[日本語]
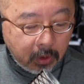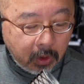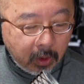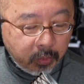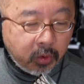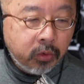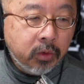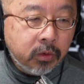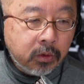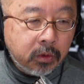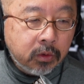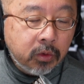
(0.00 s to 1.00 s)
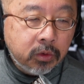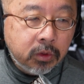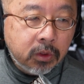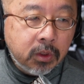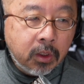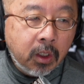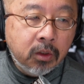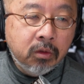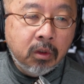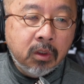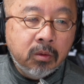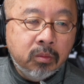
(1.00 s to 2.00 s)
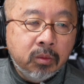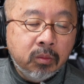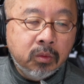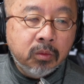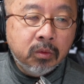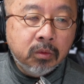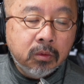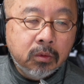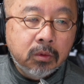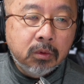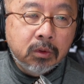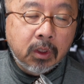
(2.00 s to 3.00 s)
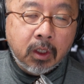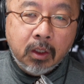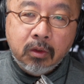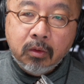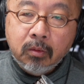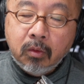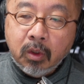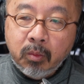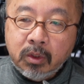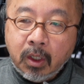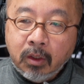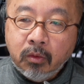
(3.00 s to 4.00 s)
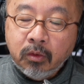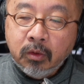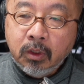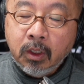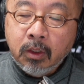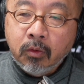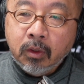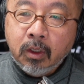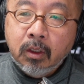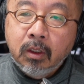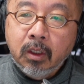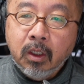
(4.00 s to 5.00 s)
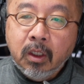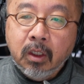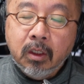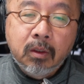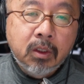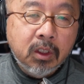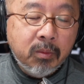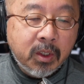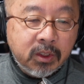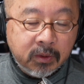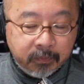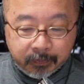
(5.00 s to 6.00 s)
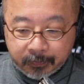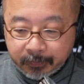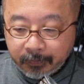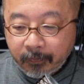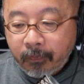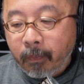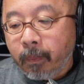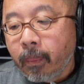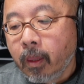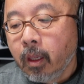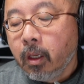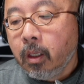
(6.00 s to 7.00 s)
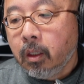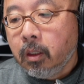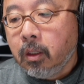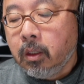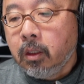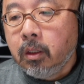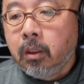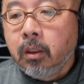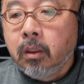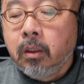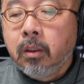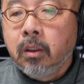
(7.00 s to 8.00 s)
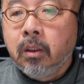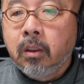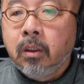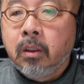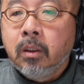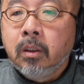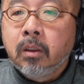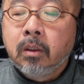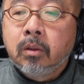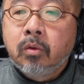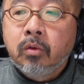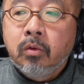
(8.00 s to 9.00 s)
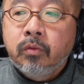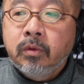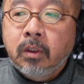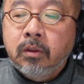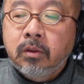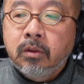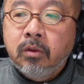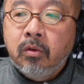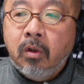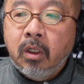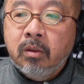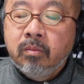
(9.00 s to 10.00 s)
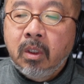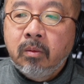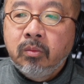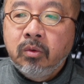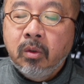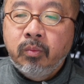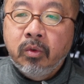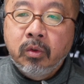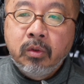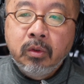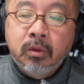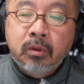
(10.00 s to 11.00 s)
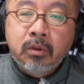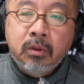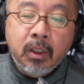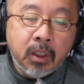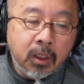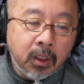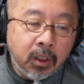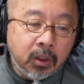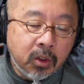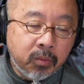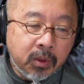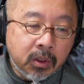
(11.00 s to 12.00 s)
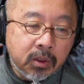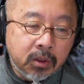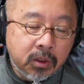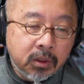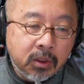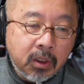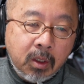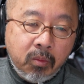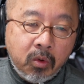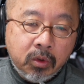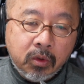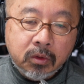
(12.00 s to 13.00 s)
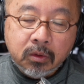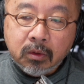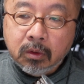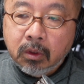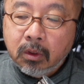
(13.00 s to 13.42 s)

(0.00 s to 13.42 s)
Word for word: えー、プロデュースそしてセカンドアルバムセカンドこれもセカンドって言っていいのかな「えー、イマジン」えー、この2つのアルバムのプロデュースで、えー、有名です実際はもう一つ、